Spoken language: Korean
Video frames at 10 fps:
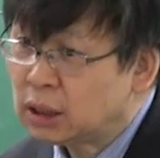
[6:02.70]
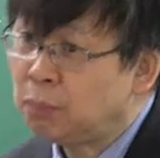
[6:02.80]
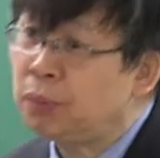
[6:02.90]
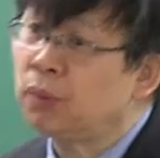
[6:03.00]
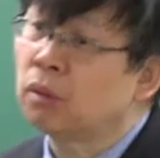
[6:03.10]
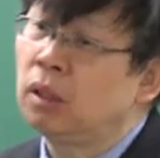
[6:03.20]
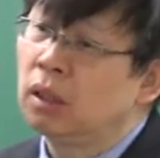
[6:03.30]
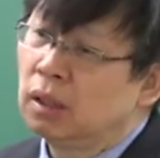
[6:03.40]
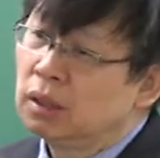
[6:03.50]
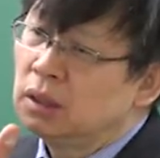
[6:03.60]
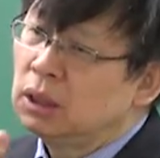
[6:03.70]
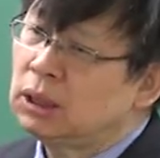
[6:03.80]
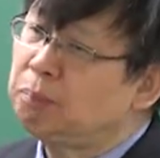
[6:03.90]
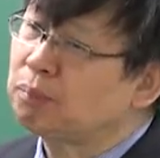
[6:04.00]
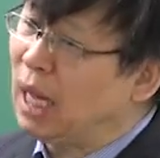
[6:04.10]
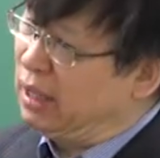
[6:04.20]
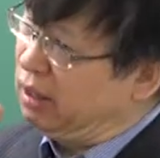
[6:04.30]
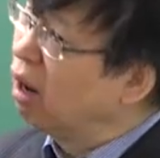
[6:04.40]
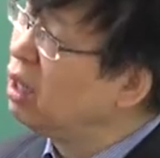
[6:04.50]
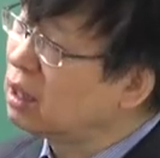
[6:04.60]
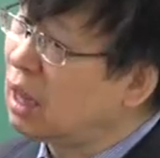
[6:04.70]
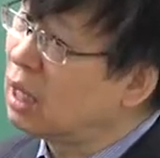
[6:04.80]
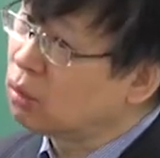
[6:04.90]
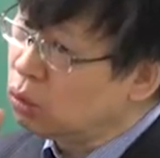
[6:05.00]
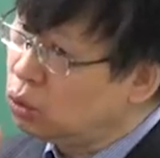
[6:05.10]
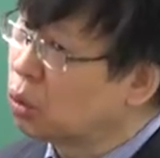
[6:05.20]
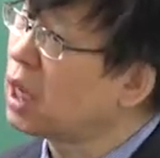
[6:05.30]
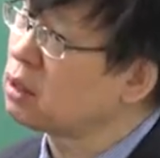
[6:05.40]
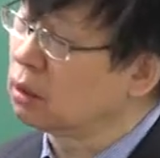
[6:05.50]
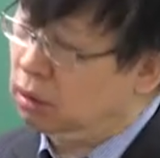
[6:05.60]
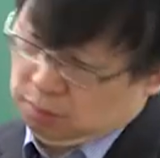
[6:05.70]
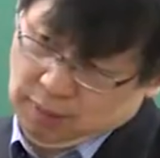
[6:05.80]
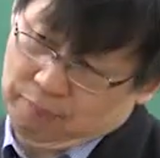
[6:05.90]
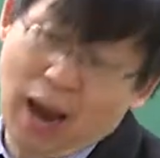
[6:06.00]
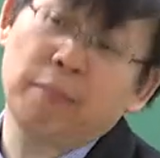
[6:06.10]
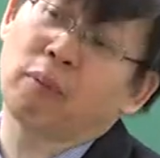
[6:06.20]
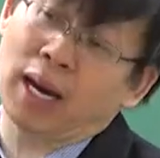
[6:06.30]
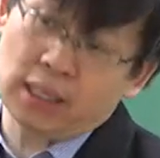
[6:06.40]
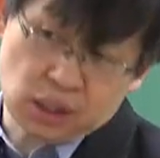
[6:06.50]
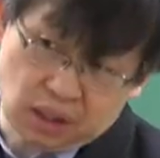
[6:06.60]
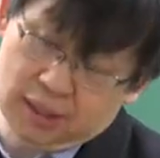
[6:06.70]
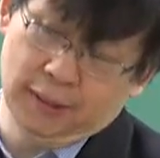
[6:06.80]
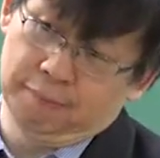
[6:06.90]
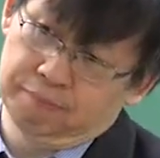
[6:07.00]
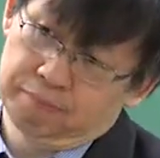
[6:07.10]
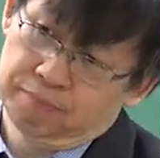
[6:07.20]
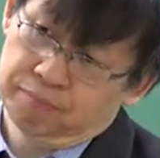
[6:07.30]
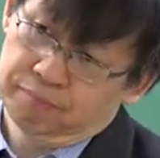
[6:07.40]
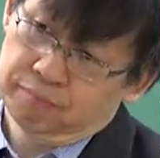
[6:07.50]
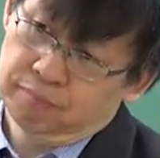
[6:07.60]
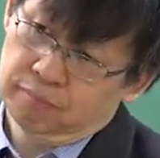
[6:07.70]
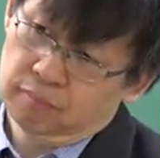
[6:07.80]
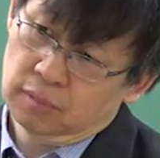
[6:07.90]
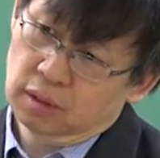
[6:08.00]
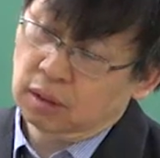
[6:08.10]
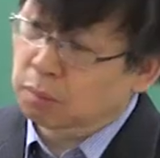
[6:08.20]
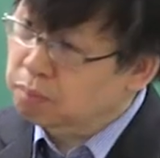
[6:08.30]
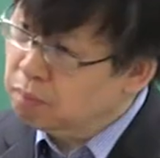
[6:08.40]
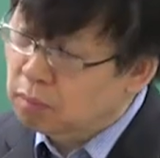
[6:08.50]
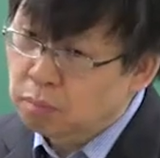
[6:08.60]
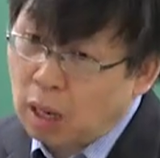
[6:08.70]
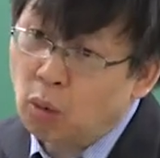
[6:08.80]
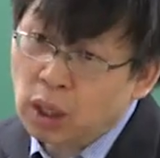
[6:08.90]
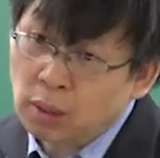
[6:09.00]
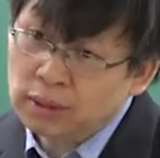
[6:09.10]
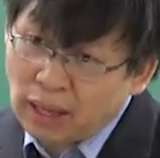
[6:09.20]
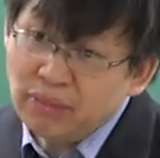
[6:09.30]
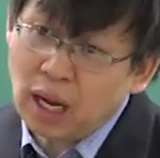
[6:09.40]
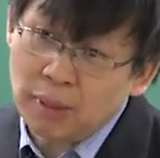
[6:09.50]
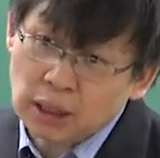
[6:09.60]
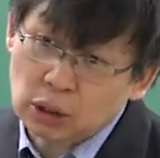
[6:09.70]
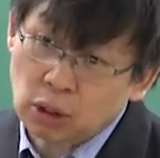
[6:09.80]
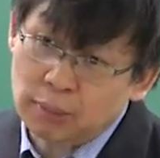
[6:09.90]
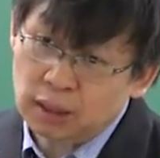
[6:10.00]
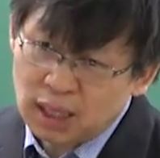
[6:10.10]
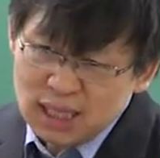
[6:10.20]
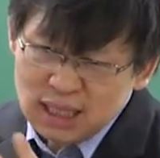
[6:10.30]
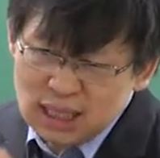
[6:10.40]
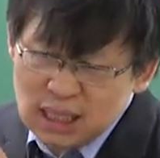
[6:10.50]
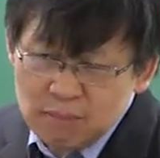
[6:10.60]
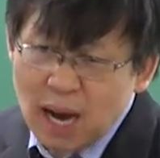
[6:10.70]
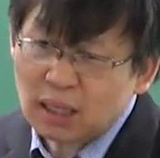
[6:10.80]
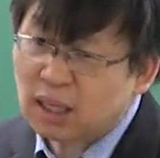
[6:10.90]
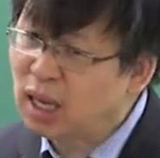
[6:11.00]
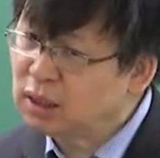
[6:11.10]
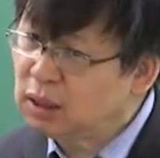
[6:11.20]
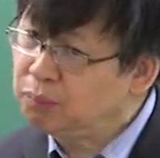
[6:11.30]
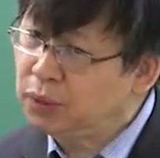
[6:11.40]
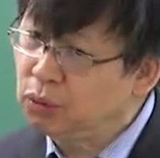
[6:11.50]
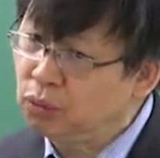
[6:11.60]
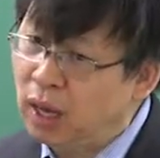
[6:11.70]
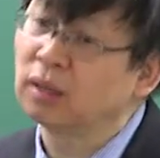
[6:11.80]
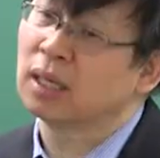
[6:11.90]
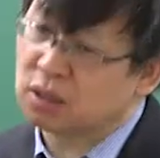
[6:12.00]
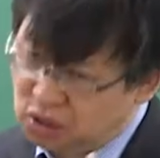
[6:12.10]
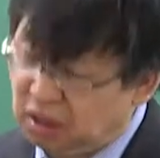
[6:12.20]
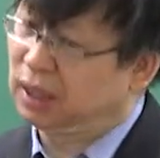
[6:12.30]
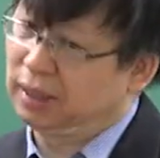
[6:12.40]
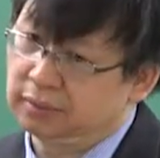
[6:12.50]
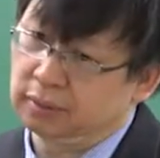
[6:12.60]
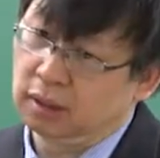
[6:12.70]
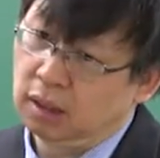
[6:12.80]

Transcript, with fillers: CPU를 10단, 10단으로 쪼개서 씁니다. 파이프라인 처를 해요. 그럼 바꿔 얘기하면 옛날 방식으로 하면 2만 개의 CPU에 의해서 처리가 됩니다.